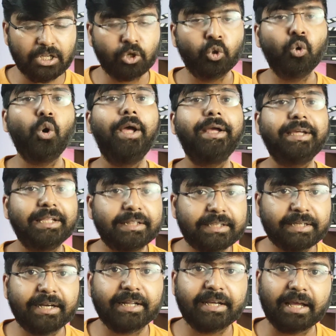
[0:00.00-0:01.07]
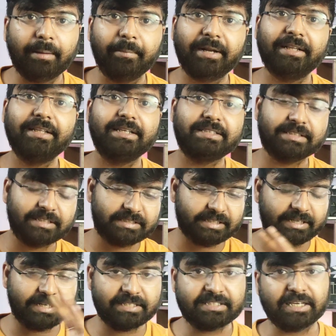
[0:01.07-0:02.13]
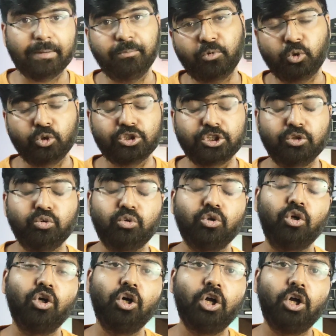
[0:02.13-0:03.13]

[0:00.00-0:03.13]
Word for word: লো অ্যাঙ্গেল থেকে একটা ক্যামেরা দেখছি যেখানে জাম্প করছে দুটো